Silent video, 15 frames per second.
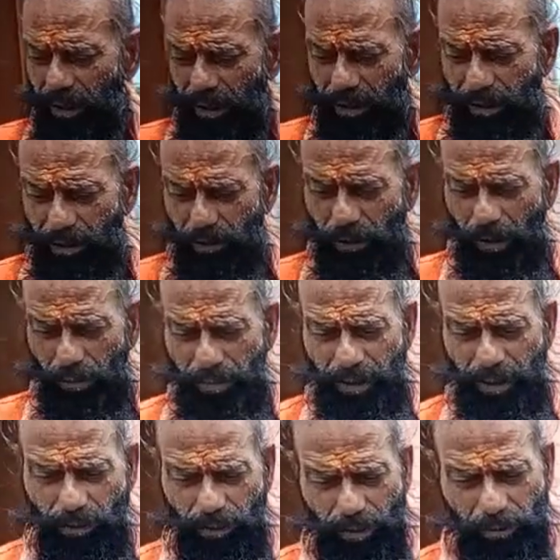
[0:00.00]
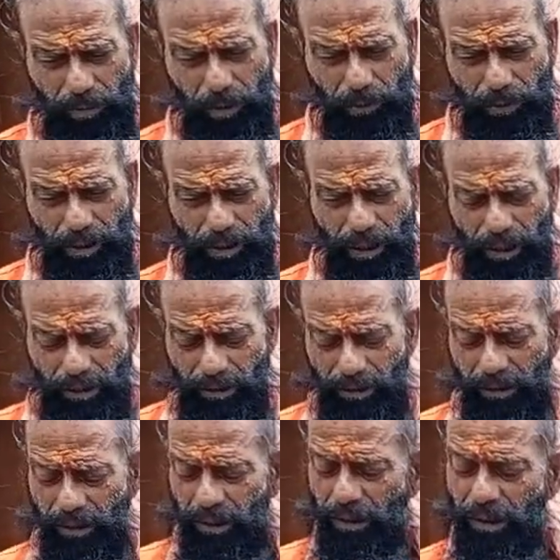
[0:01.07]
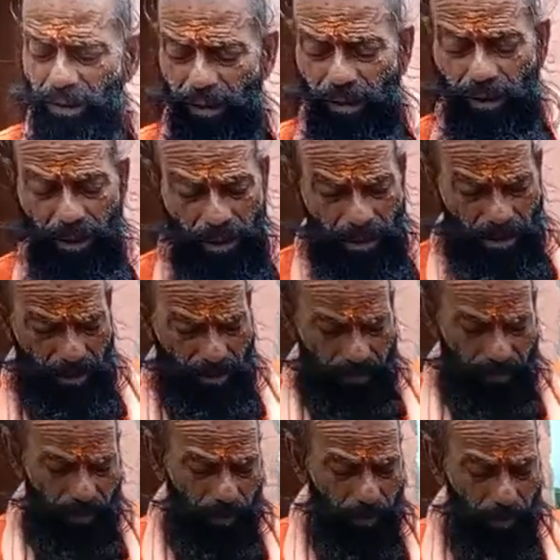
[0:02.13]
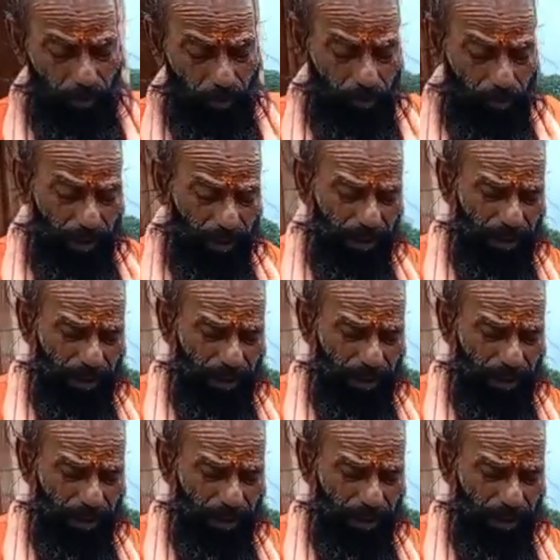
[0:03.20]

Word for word: दर्रे जो अभी रावण में उतरी था वह बटको पर